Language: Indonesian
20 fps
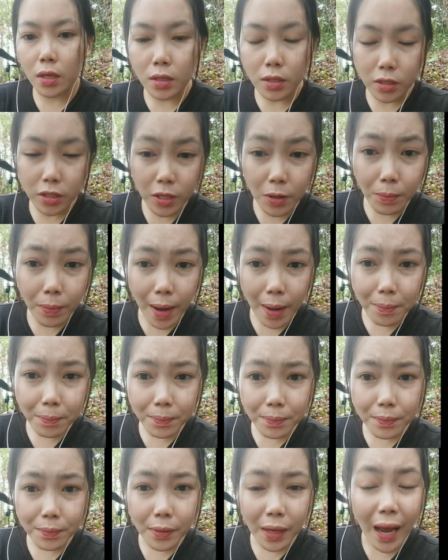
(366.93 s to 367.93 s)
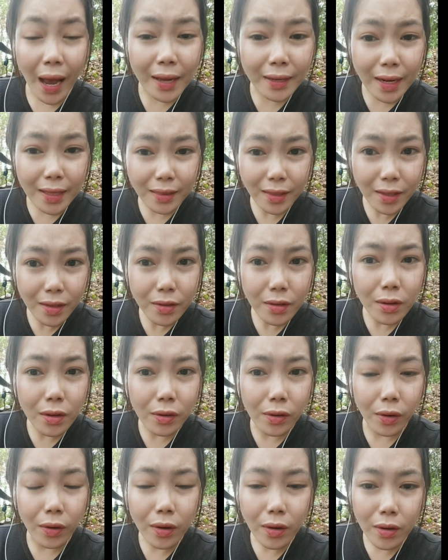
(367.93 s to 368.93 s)
Sebab karati
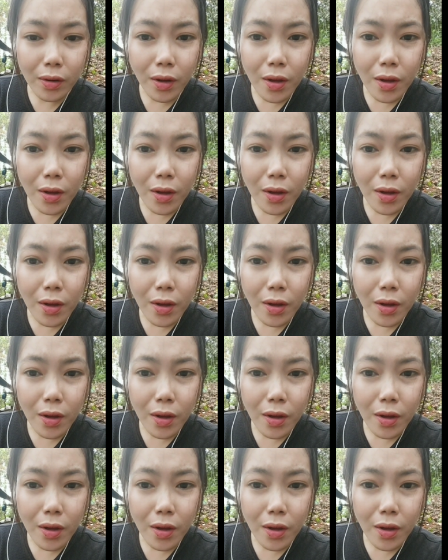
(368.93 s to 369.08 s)
nelo